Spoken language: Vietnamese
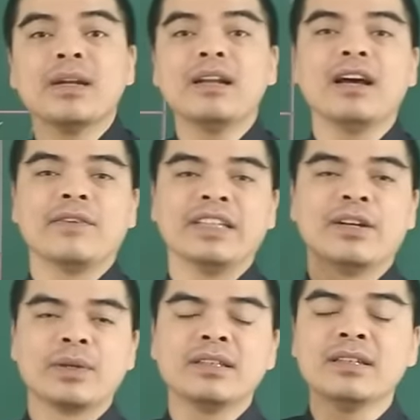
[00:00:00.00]
bất lợi và
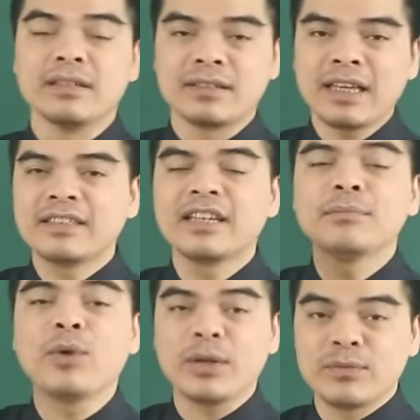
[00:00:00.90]
nhiều cái thử thách
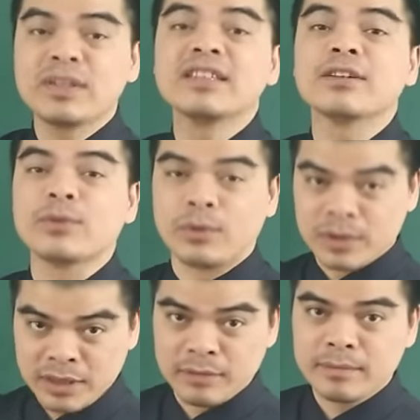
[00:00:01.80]
trên mọi phương diện của
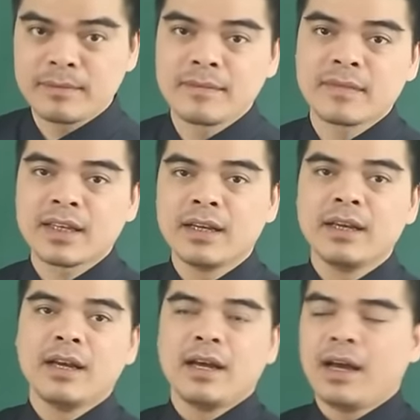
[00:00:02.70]
cuộc sống.
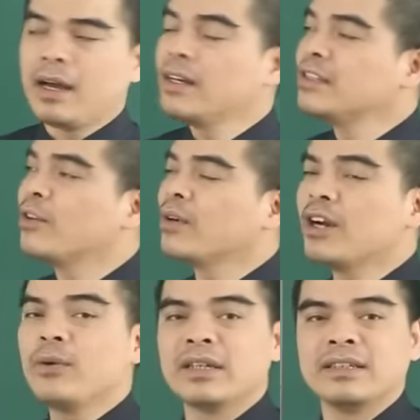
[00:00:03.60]
Người xưa có
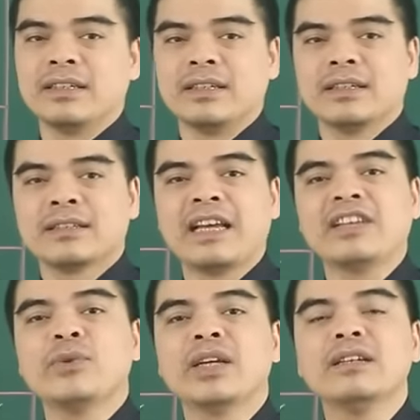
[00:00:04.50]
câu là gì?
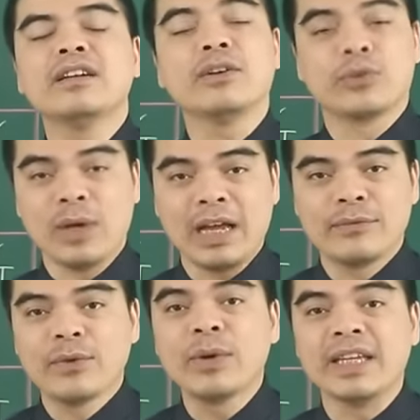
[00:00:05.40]
Thái tuế đương đầu tọa,
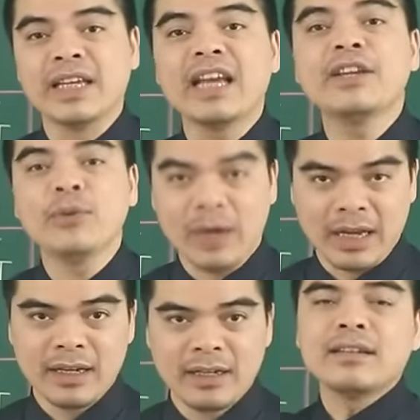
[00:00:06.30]
vô hỷ ắt hữu
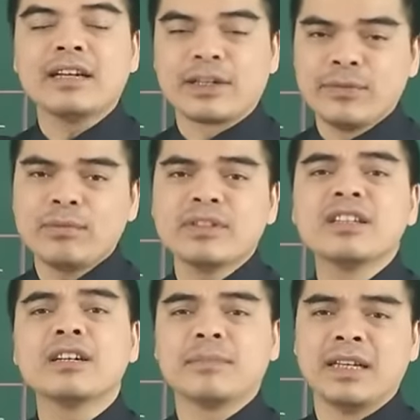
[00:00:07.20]
họa. Tức là cái phúc nó
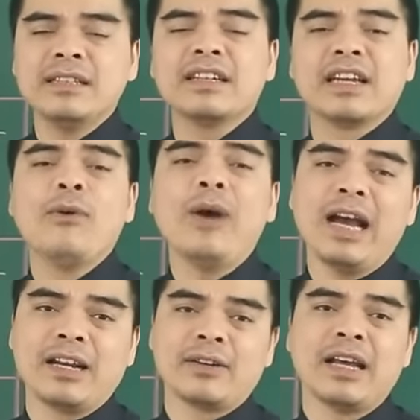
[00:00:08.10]
chưa kịp đến thì cái
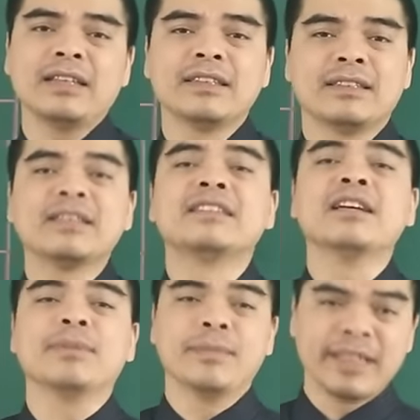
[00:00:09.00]
họa nó đã rình
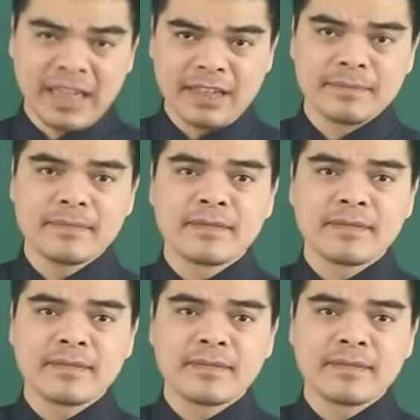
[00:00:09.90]
rập ở bên cạnh.